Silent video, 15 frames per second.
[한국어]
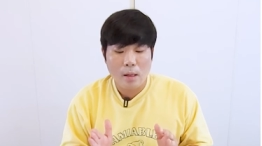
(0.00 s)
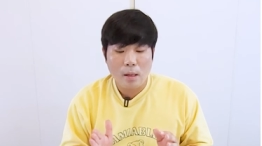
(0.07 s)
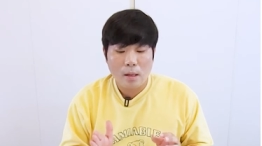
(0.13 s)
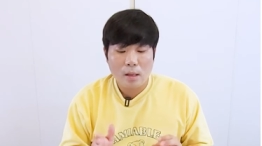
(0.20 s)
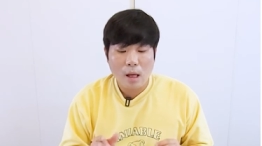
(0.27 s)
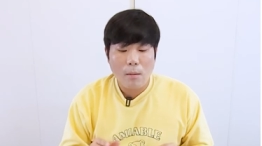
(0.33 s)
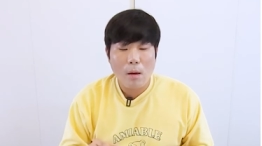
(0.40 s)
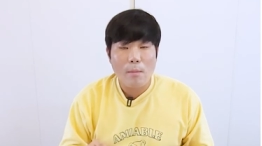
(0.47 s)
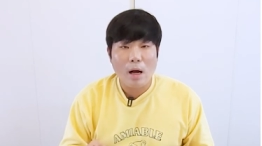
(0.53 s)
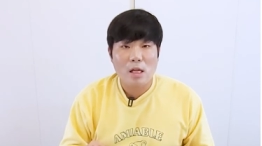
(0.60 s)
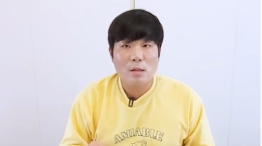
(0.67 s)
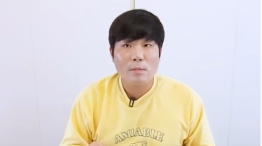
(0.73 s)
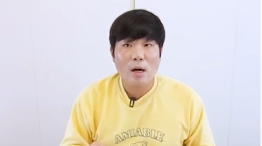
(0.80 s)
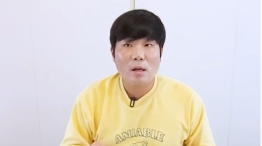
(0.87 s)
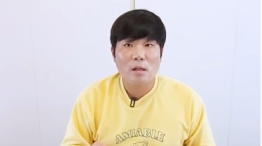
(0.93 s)
그 다음에
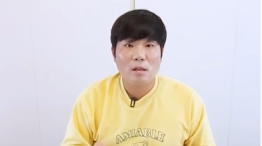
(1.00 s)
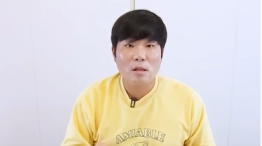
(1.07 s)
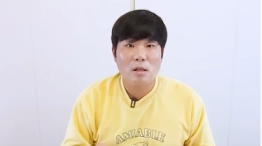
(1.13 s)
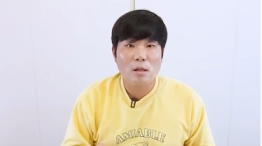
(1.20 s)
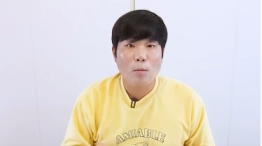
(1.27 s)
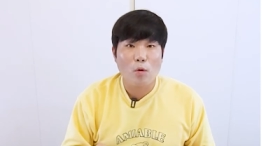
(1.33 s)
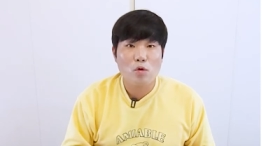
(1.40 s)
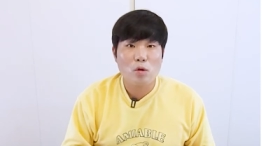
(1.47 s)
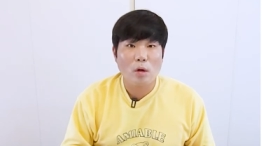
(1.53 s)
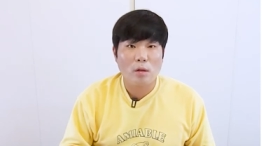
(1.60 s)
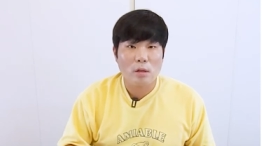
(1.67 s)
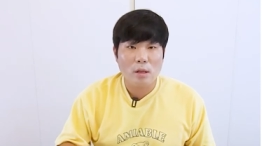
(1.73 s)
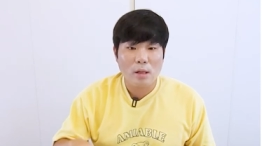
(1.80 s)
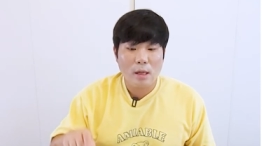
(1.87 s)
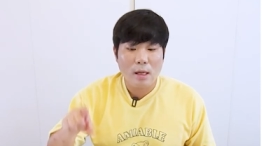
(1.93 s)
마지막 그
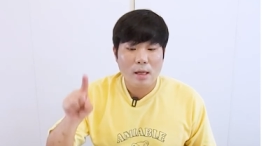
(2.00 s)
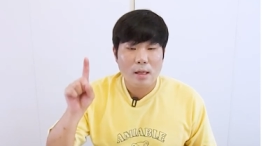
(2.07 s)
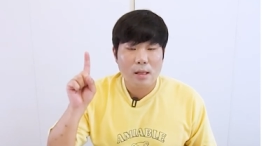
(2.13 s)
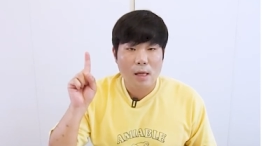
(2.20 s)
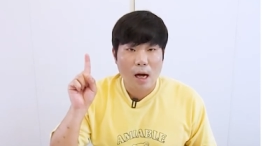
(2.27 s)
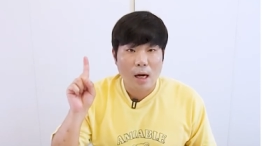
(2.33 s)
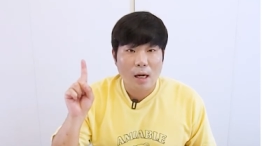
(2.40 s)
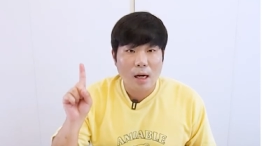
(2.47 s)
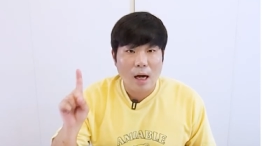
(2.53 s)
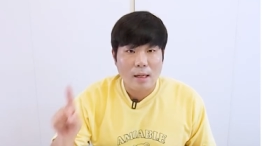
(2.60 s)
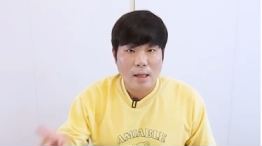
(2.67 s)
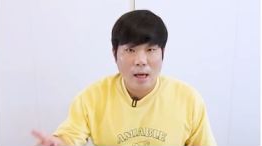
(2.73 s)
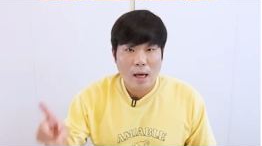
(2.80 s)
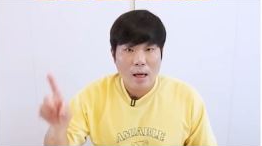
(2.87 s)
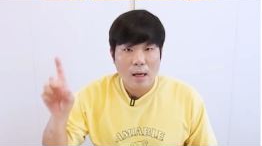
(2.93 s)
목적어는
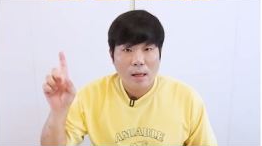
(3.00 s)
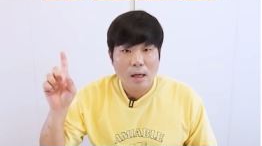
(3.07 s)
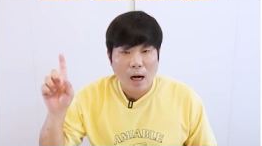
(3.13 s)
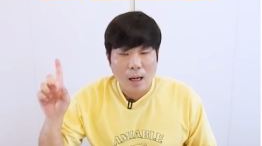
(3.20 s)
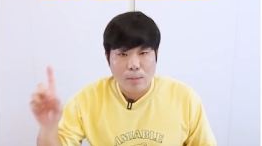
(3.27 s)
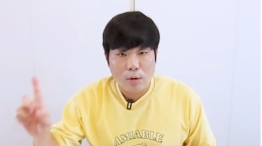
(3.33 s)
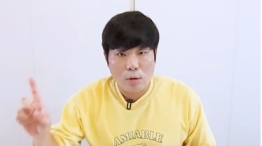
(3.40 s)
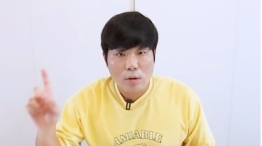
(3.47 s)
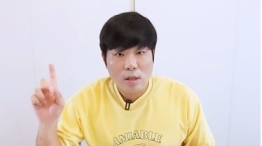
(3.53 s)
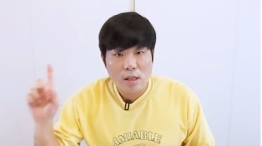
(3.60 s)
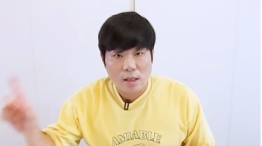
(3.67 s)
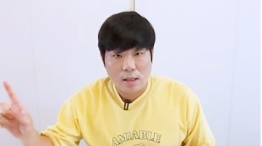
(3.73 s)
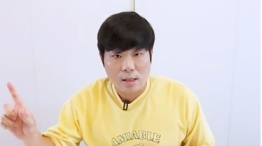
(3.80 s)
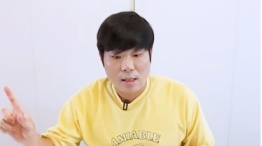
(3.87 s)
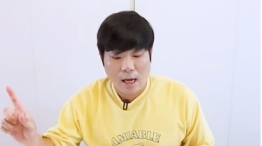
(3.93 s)
약간의 가벼운
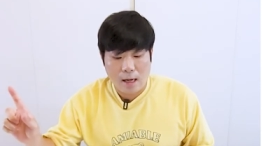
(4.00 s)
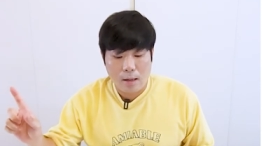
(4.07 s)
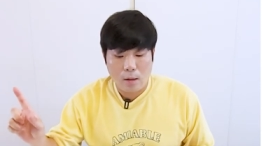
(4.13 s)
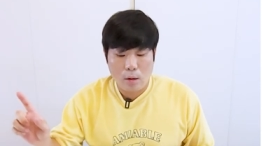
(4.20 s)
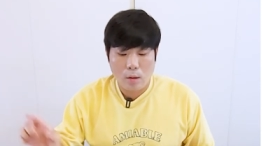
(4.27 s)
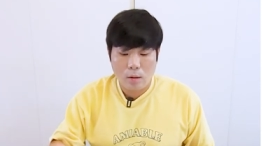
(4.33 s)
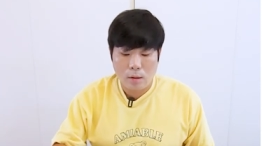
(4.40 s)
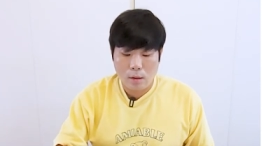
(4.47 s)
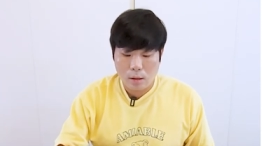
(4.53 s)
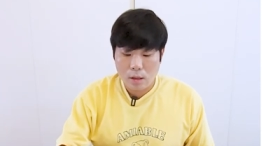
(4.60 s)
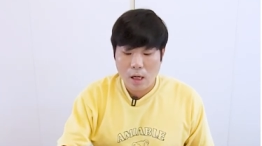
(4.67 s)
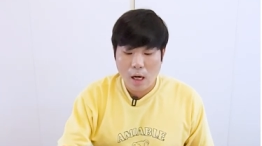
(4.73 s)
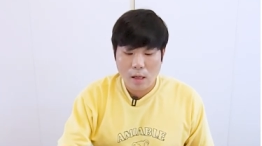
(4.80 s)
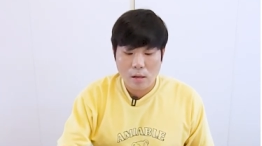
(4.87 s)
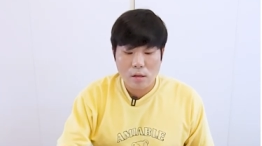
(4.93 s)
증상.
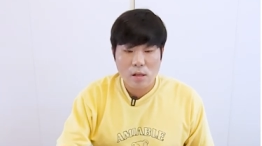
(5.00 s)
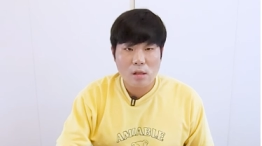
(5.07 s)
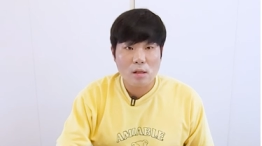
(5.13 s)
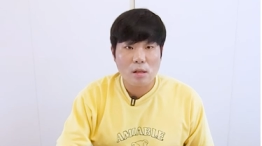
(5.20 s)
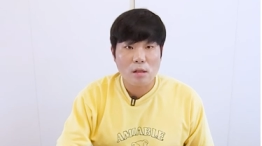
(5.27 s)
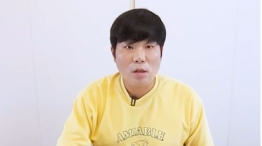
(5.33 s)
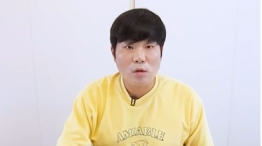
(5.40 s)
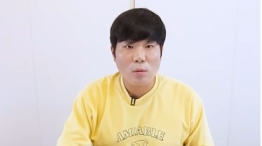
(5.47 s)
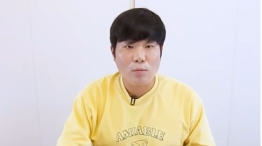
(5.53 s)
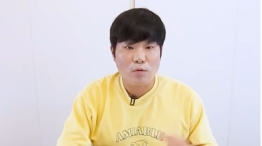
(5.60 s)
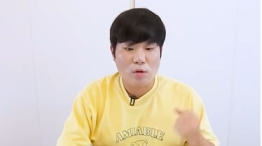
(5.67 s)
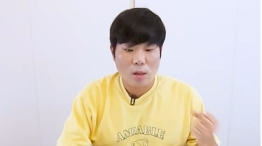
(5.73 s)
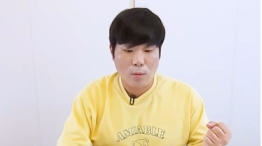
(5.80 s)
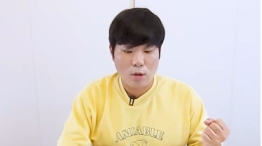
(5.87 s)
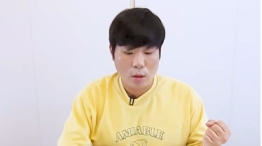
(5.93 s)
자, 이것을 그대로
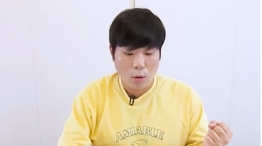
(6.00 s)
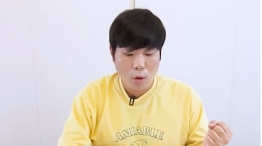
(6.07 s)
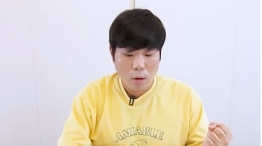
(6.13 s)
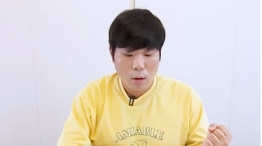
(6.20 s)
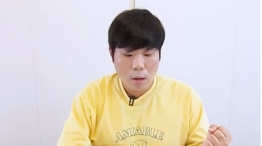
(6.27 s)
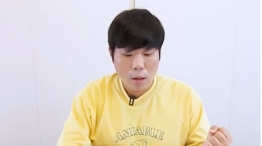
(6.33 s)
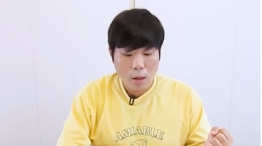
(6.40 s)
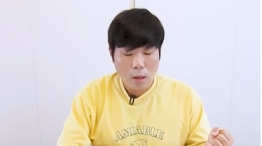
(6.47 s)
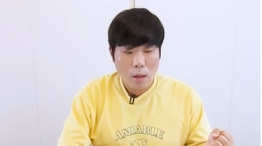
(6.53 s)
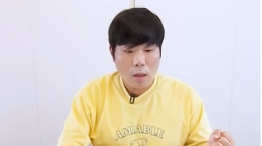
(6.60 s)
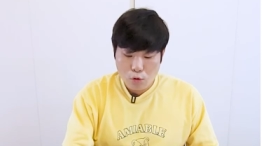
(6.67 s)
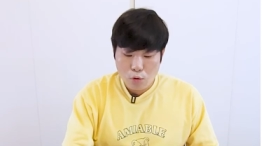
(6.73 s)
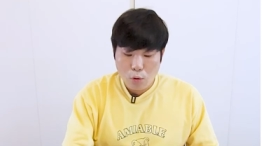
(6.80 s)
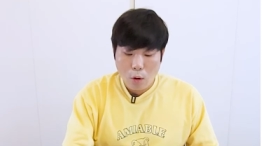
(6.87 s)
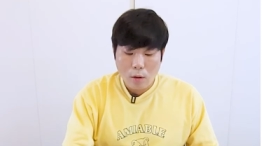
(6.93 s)
분석해보자고.
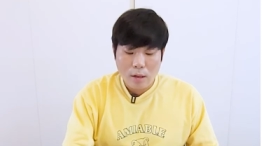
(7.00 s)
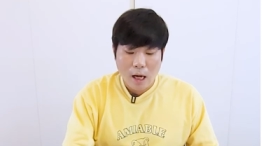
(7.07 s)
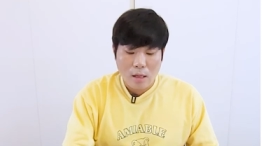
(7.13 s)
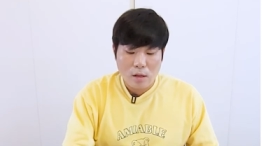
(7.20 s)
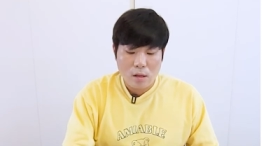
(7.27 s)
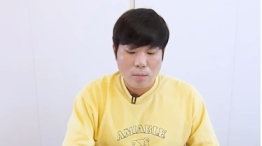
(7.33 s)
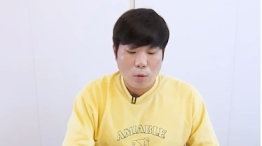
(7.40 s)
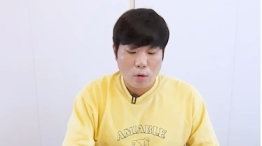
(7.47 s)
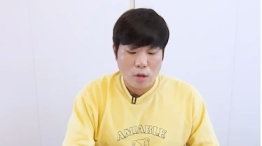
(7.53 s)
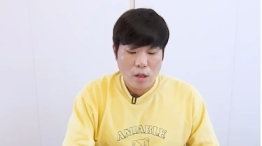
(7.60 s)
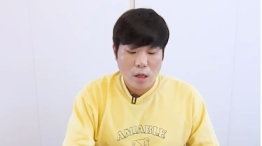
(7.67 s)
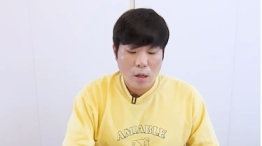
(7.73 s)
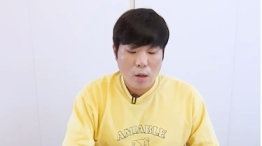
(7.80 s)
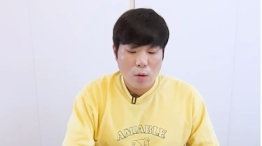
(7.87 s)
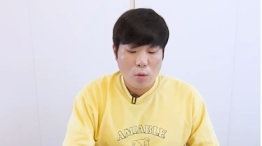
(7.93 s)
주어 나는이
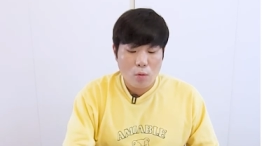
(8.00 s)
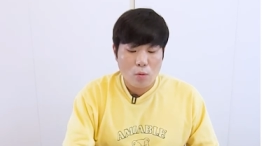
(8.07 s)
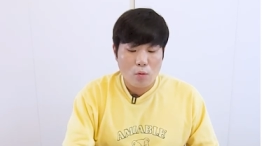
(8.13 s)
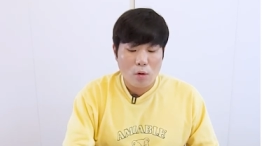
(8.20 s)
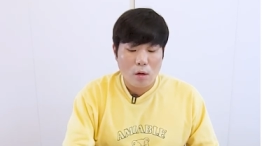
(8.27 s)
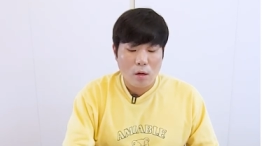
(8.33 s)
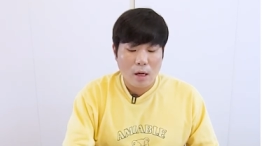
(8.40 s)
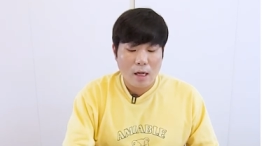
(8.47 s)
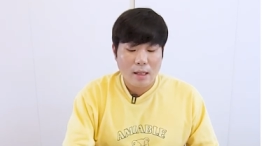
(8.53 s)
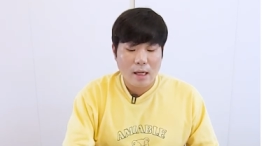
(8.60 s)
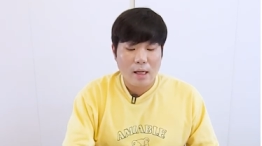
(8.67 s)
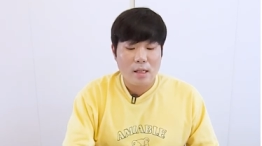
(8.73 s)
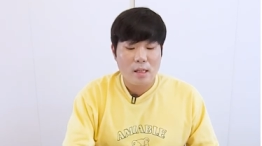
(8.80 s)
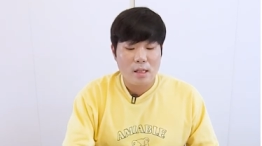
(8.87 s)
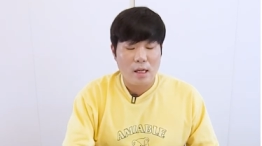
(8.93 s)
뭐지? 우어가
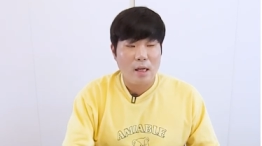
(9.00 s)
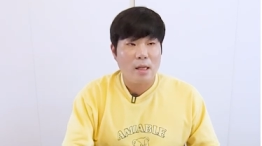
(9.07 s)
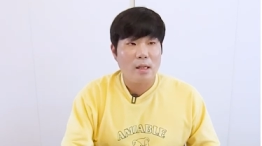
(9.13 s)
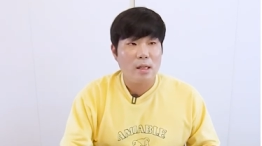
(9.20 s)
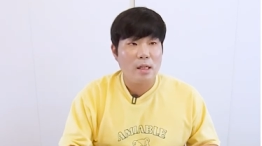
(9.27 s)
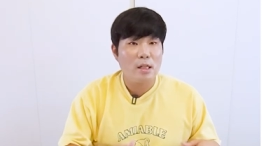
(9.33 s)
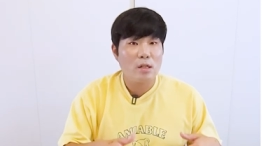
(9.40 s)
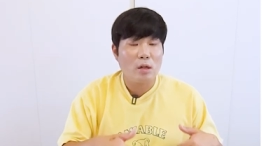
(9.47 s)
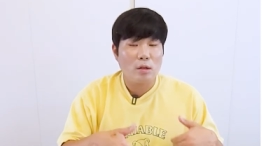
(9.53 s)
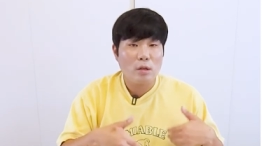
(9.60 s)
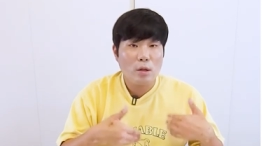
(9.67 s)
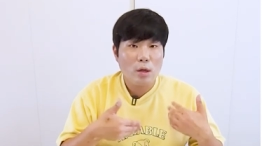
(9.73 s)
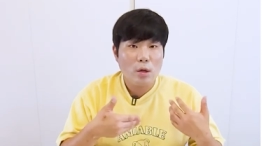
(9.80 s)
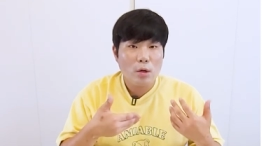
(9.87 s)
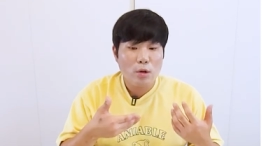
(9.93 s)
되겠지.
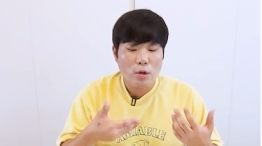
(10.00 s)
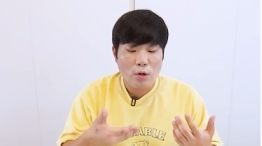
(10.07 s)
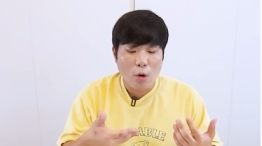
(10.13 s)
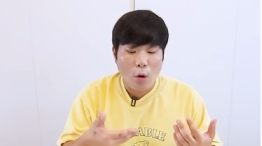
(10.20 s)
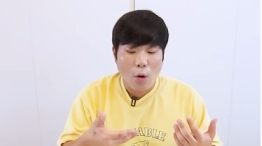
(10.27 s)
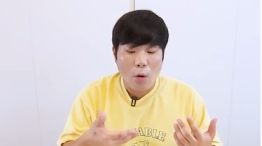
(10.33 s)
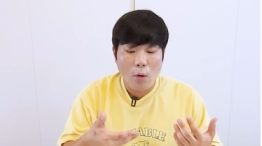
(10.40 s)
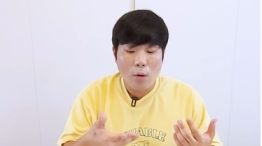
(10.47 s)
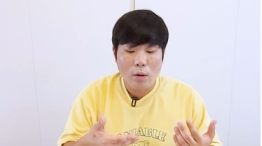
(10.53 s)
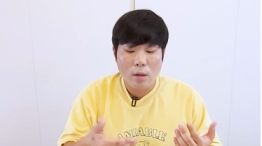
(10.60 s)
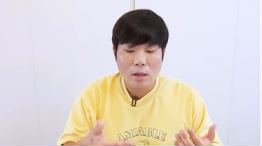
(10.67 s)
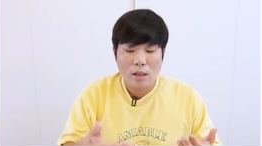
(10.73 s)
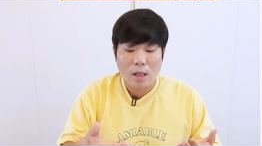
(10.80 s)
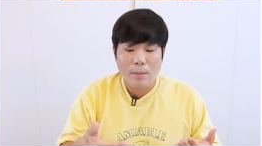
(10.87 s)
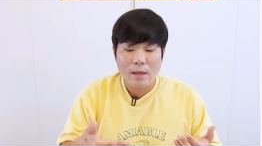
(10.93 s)
있어는 이어.
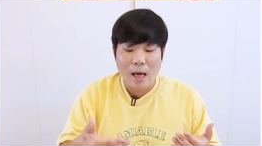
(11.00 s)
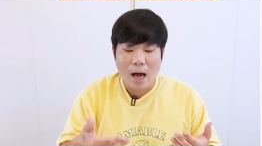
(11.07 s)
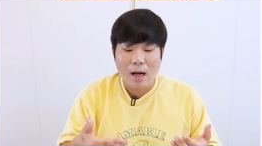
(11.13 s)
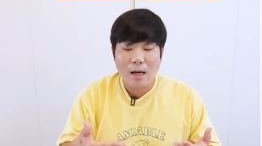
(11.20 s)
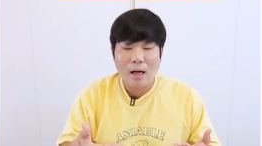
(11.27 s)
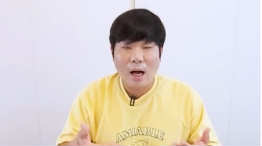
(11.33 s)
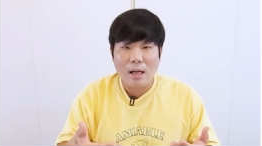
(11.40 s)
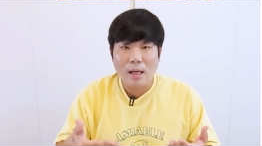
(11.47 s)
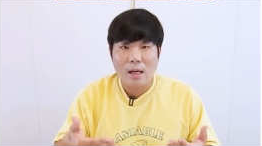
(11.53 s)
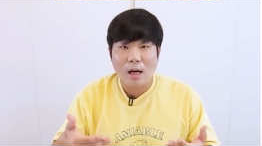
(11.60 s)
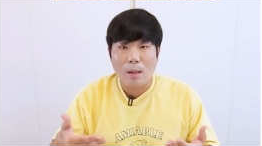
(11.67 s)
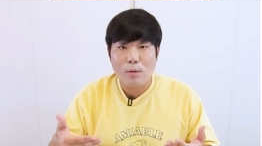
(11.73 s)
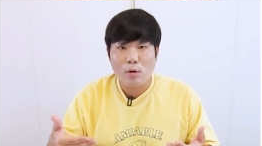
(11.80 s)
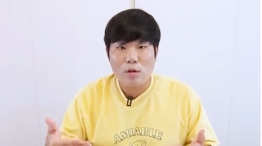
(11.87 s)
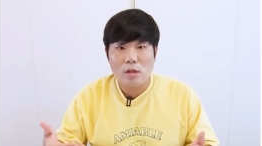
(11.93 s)
그 다음에 약간의
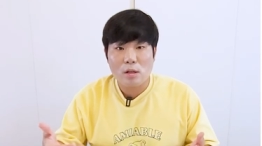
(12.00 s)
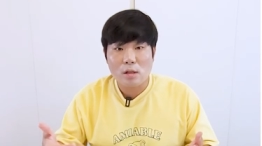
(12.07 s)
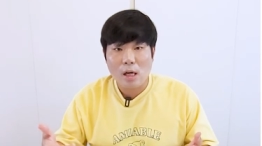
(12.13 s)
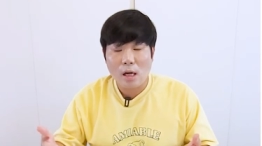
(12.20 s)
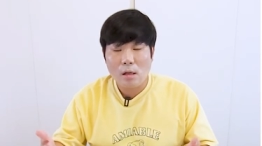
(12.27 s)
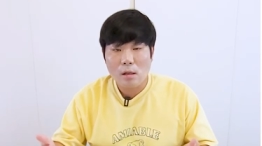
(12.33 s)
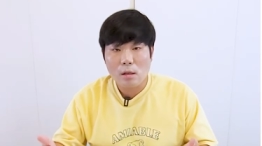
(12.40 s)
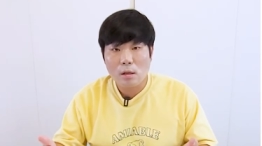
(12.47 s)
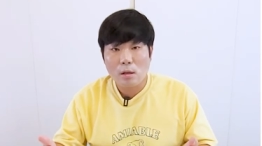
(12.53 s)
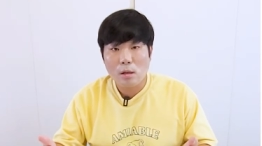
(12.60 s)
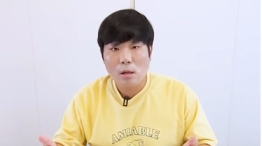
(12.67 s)
가벼운 증상?